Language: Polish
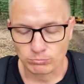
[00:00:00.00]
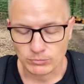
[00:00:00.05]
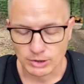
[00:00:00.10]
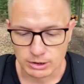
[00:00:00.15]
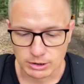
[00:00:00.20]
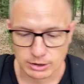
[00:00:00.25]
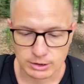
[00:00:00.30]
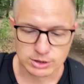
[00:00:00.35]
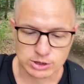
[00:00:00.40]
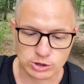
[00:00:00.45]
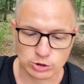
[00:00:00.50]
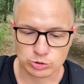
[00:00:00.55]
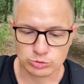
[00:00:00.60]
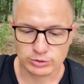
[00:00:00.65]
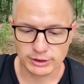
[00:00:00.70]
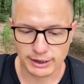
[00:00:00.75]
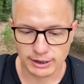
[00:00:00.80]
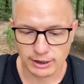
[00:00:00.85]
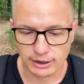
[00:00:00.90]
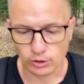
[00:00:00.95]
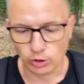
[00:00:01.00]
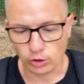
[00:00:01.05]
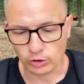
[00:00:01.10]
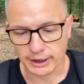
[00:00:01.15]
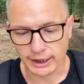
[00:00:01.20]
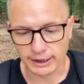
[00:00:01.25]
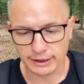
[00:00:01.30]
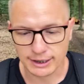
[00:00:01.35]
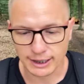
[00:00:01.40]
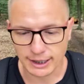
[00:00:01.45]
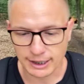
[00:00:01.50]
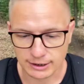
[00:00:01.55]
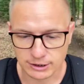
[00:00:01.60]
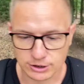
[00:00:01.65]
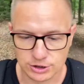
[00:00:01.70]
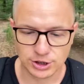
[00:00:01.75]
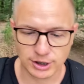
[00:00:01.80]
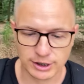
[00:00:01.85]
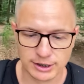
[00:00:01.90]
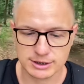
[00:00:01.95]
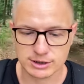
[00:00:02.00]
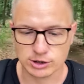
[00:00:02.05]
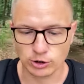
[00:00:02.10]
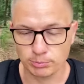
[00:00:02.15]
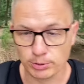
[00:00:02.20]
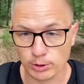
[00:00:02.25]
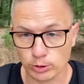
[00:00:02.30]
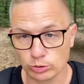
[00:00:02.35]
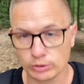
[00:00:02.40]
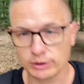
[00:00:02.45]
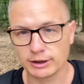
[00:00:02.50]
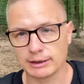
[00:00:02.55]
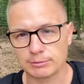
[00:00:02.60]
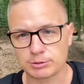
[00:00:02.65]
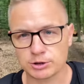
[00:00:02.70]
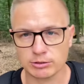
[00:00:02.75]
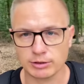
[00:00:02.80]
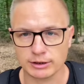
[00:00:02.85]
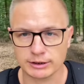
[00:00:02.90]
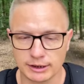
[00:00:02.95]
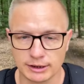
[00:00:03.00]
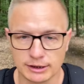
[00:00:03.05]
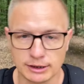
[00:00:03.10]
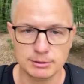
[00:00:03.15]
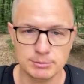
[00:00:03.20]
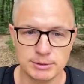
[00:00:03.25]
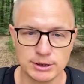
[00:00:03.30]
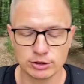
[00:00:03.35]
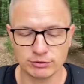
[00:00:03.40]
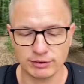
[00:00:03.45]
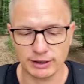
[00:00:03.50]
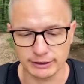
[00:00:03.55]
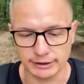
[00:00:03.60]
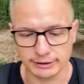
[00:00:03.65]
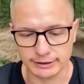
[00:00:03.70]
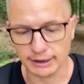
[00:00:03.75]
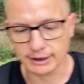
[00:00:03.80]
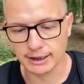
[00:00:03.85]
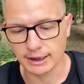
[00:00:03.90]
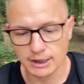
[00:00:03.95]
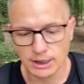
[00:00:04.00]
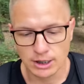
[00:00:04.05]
E, stosuje okienka, gdzie są produkty na przykład limitowane, tak?